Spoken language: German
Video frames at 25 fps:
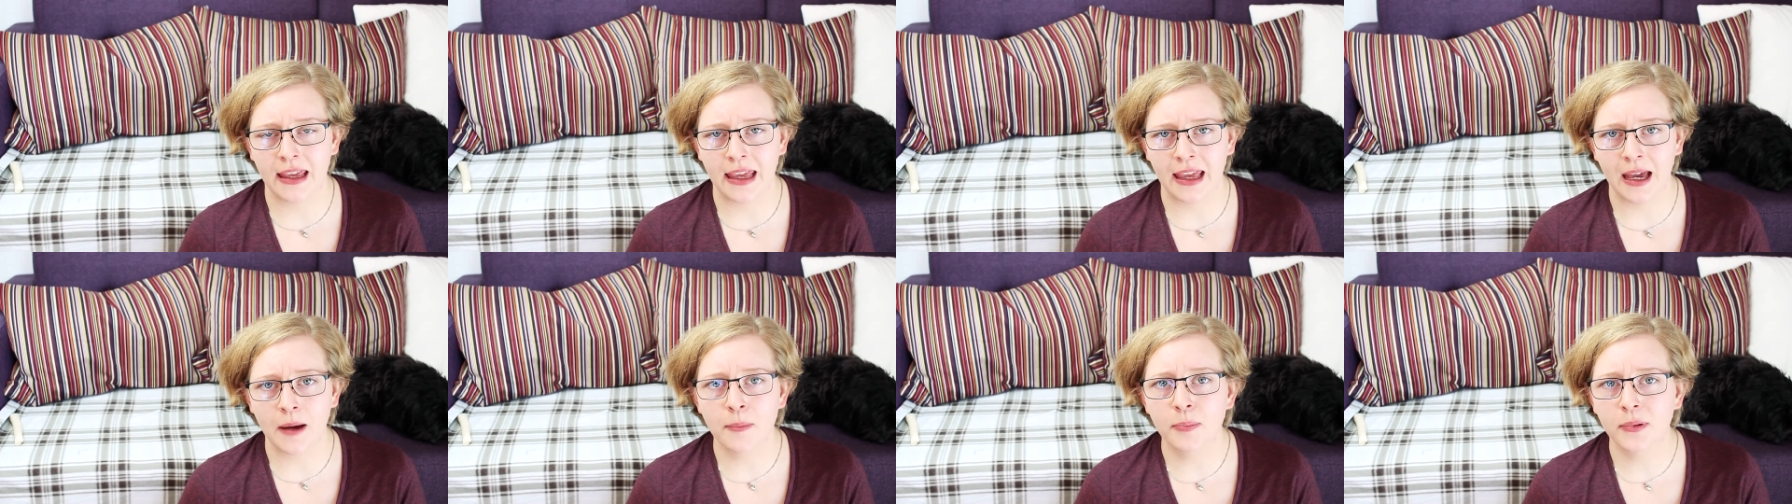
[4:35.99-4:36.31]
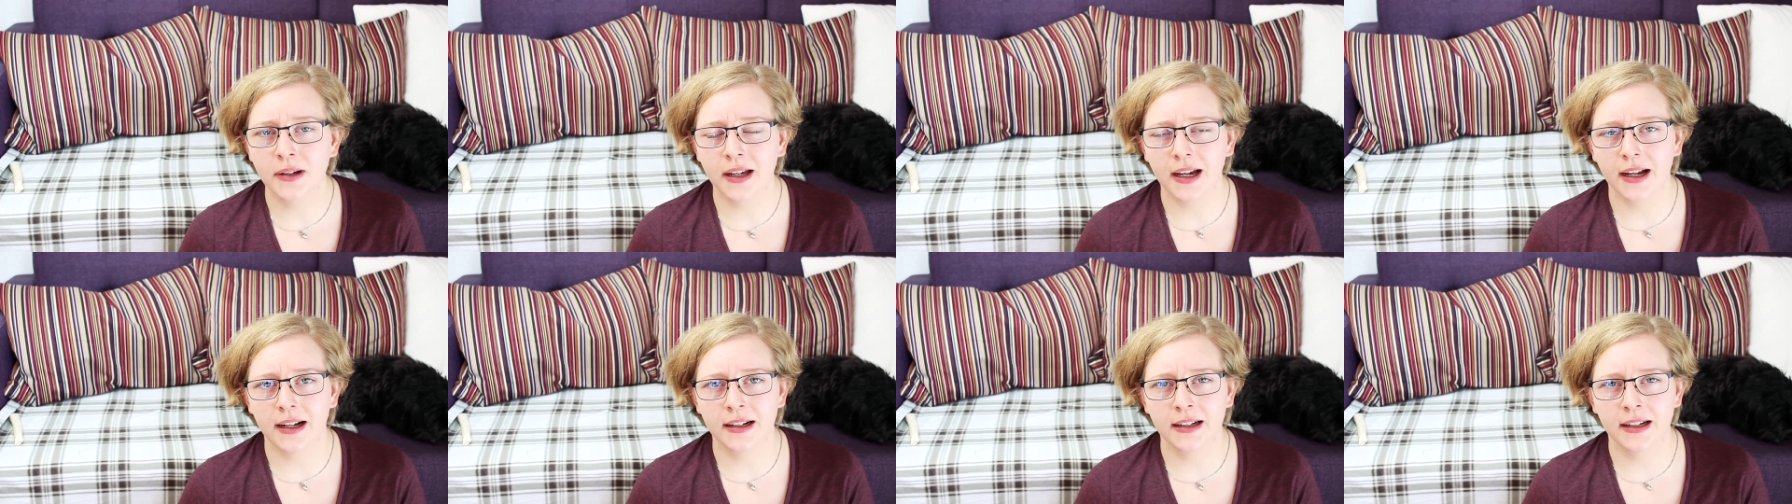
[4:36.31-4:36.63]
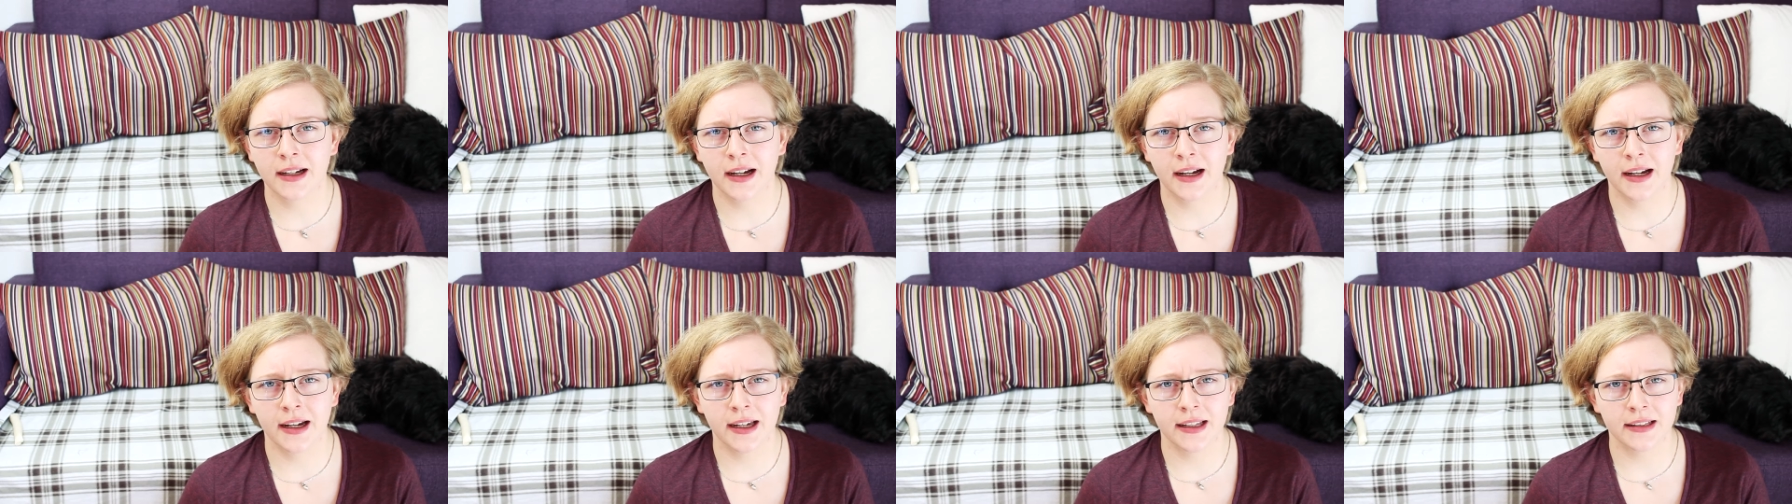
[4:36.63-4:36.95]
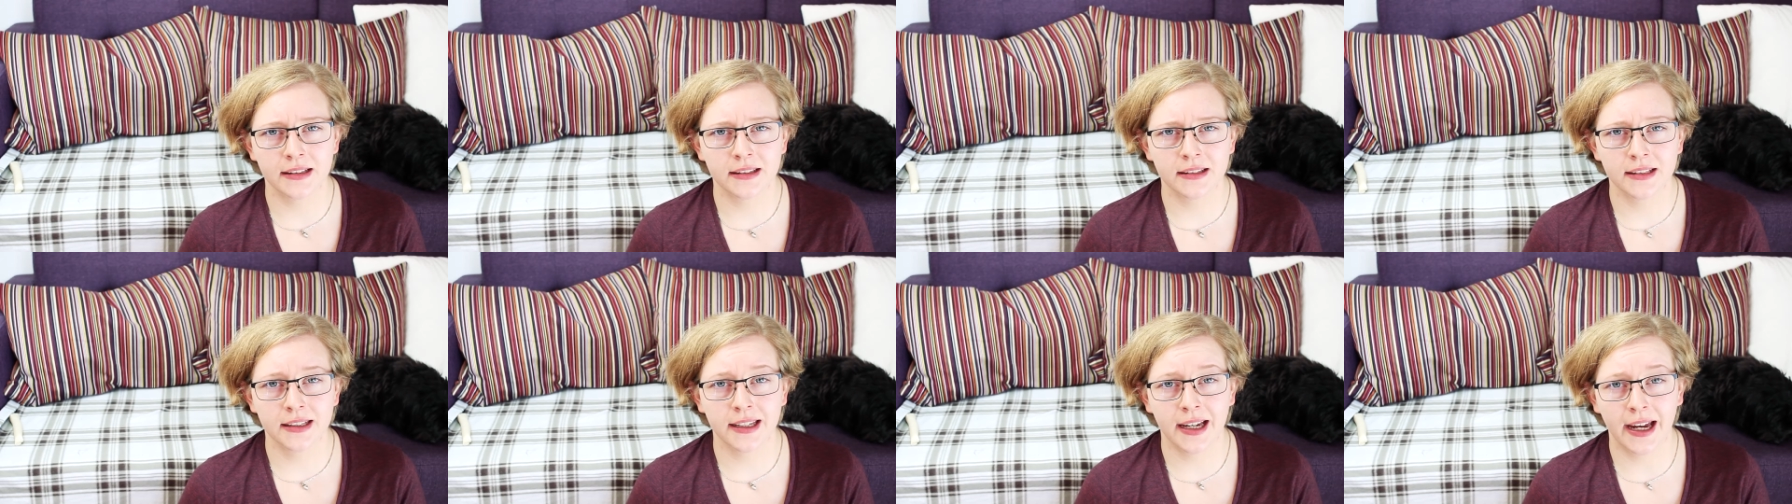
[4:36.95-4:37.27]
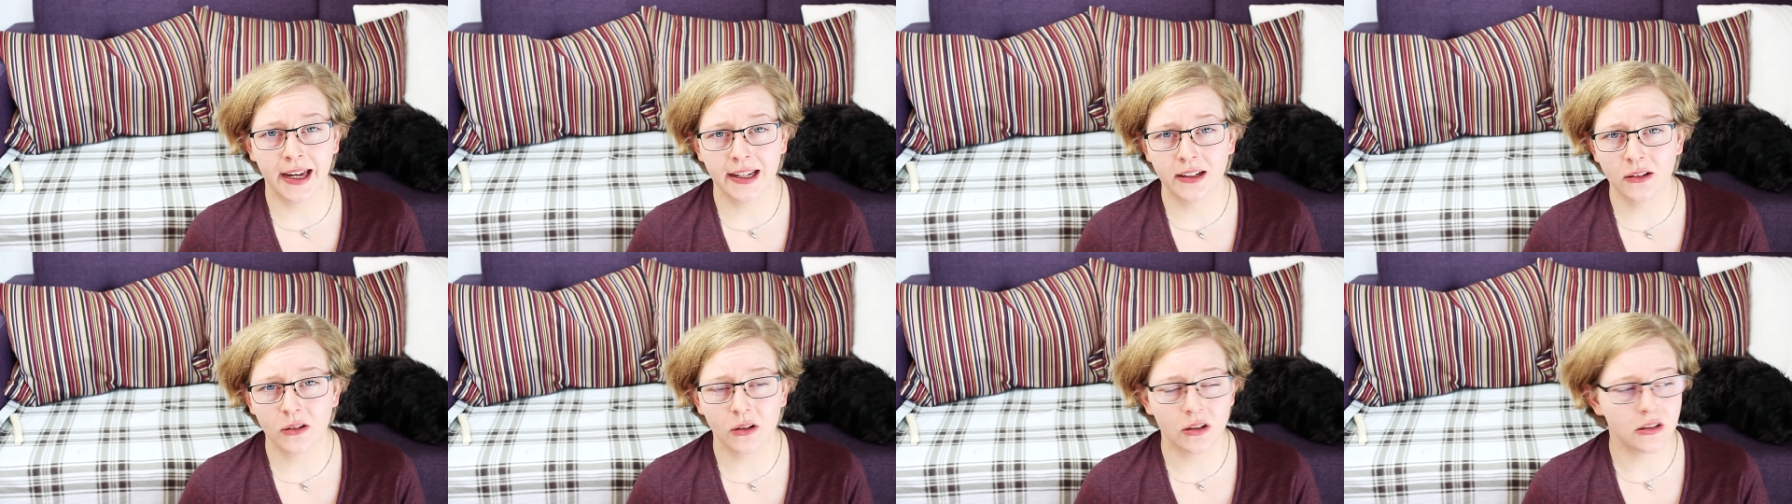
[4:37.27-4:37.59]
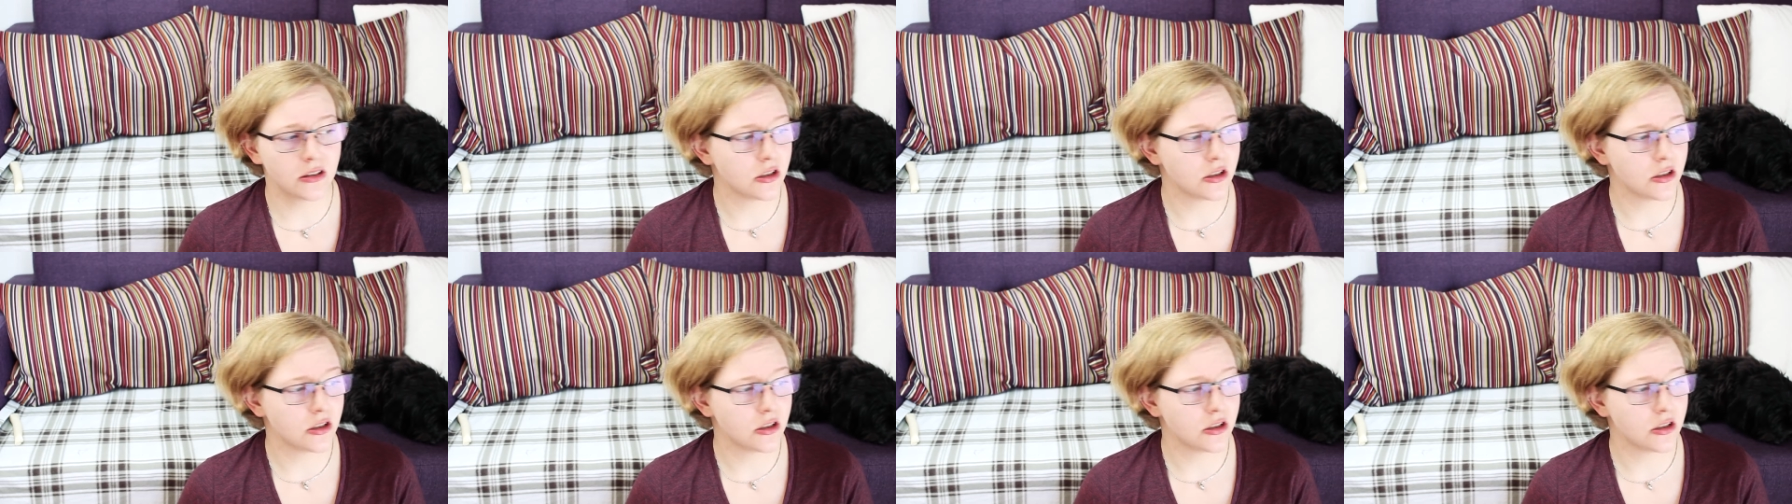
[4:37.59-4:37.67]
Erbkrankheiten keine